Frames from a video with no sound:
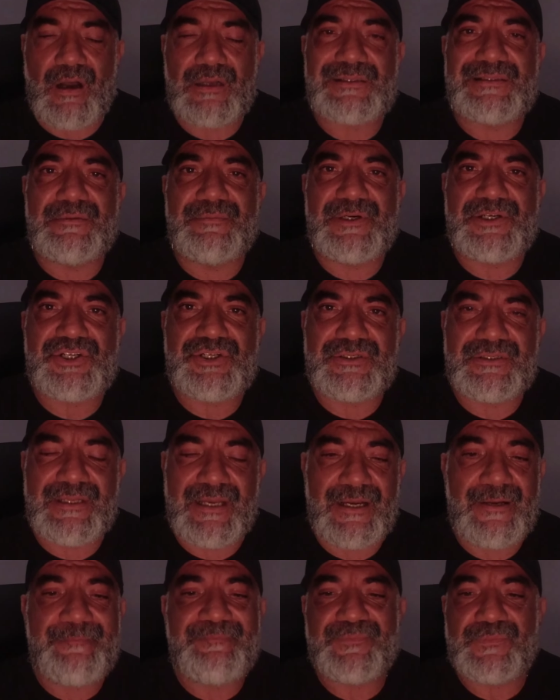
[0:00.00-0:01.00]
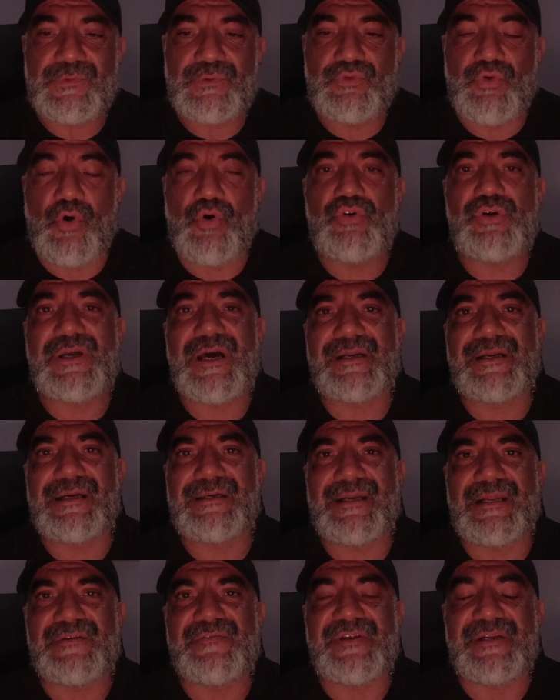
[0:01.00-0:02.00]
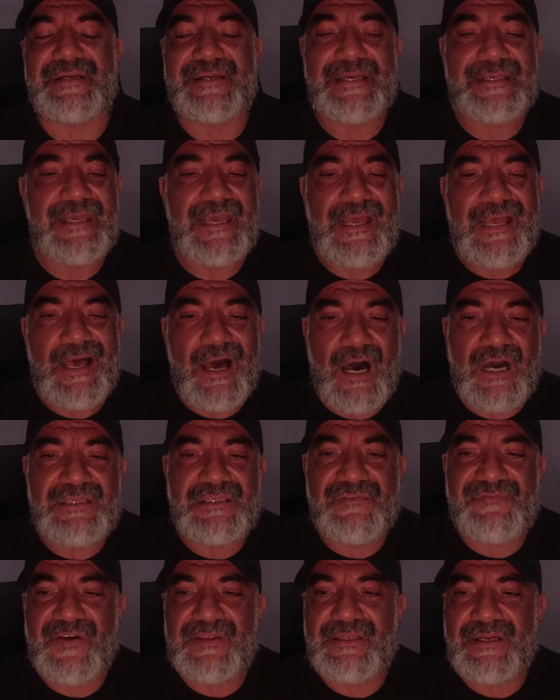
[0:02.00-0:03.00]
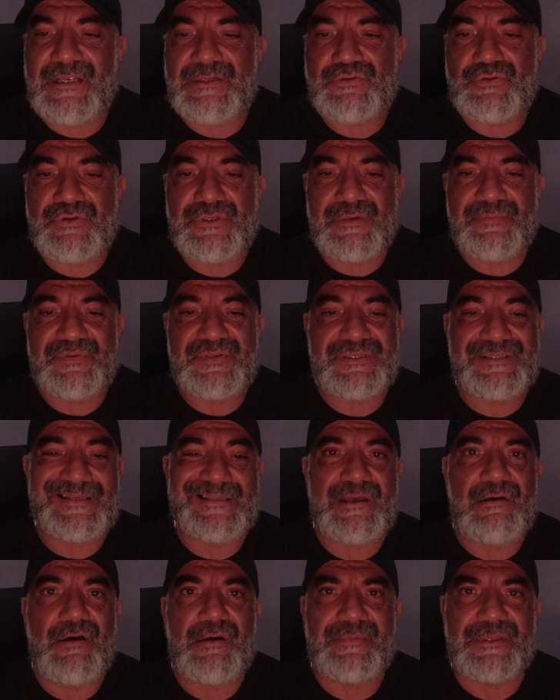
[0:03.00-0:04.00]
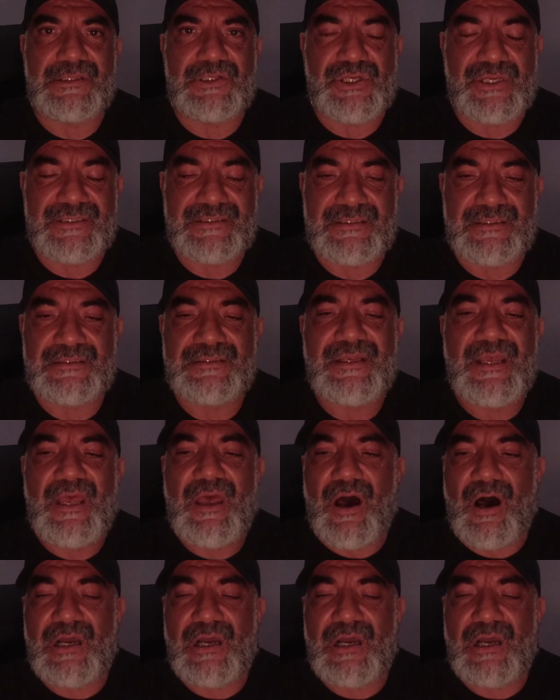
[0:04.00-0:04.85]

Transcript: aklı başında doğru kararlar vererek hangi federasyon yapısında devam edeceksiniz,